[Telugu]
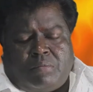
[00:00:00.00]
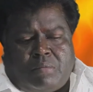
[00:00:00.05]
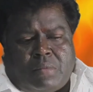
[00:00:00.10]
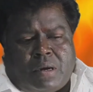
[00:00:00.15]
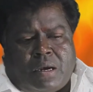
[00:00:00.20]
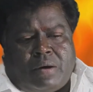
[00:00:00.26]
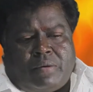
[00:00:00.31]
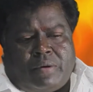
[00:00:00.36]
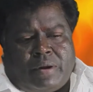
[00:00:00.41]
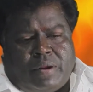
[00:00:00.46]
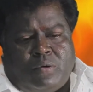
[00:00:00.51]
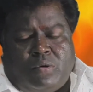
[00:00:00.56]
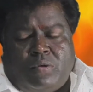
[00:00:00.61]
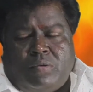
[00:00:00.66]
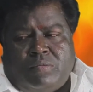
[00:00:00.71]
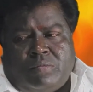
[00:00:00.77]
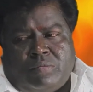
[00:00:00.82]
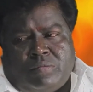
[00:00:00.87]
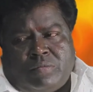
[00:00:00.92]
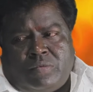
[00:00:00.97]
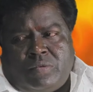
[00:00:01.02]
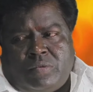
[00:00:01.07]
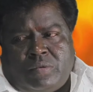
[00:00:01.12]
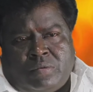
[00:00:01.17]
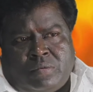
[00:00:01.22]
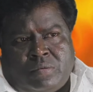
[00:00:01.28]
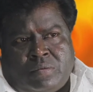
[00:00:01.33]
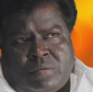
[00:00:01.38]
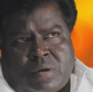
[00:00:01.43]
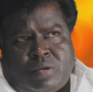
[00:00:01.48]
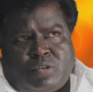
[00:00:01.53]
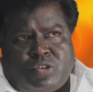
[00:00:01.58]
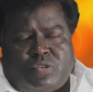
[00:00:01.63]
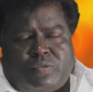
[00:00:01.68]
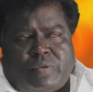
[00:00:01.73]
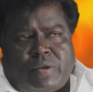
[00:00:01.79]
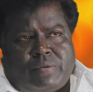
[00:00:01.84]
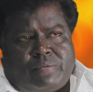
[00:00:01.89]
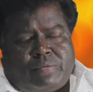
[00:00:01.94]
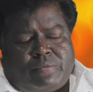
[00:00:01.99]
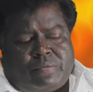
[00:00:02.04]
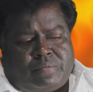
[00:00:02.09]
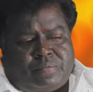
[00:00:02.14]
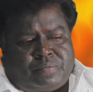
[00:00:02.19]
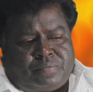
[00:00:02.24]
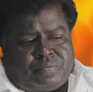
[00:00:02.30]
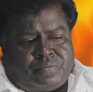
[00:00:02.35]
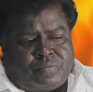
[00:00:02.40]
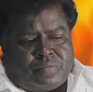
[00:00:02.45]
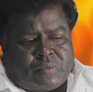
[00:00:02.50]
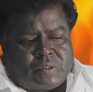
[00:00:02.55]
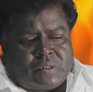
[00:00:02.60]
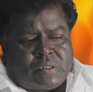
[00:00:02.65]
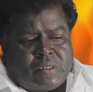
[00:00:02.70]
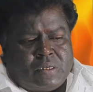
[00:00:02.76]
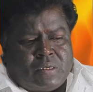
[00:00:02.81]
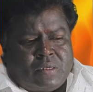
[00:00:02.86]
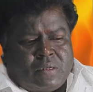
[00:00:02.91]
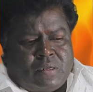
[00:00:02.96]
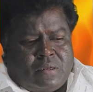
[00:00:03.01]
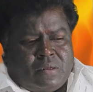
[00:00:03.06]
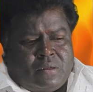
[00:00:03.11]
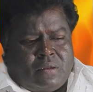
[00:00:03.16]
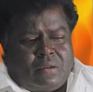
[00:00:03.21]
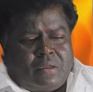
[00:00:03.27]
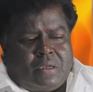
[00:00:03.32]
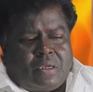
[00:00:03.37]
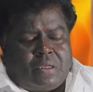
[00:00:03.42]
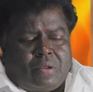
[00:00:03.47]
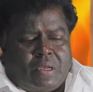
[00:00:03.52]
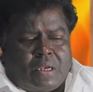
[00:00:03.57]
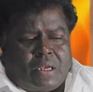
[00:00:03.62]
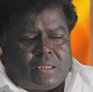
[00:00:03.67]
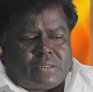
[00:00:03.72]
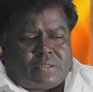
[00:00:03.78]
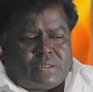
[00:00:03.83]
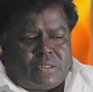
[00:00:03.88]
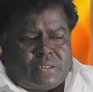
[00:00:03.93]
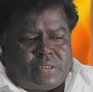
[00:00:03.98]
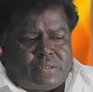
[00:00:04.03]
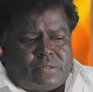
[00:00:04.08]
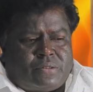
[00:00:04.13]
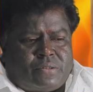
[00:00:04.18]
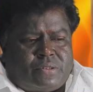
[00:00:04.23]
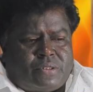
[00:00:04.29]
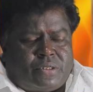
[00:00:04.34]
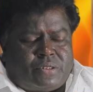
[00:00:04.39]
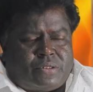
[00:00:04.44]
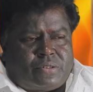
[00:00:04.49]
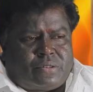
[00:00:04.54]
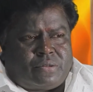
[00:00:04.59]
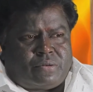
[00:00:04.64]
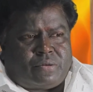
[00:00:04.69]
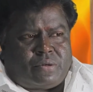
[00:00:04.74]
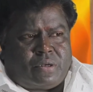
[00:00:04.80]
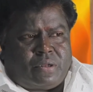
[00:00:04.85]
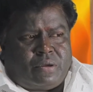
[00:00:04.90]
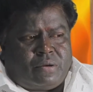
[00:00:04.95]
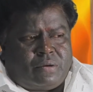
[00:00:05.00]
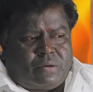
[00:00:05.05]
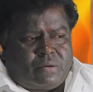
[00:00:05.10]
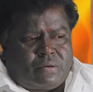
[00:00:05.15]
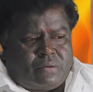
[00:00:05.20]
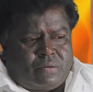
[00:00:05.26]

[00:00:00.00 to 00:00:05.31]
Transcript: మా ఆవిడ హోమ్ హౌస్ వైఫ్ ఏదో అలా చేస్తూ చేస్తూ ఉన్నాం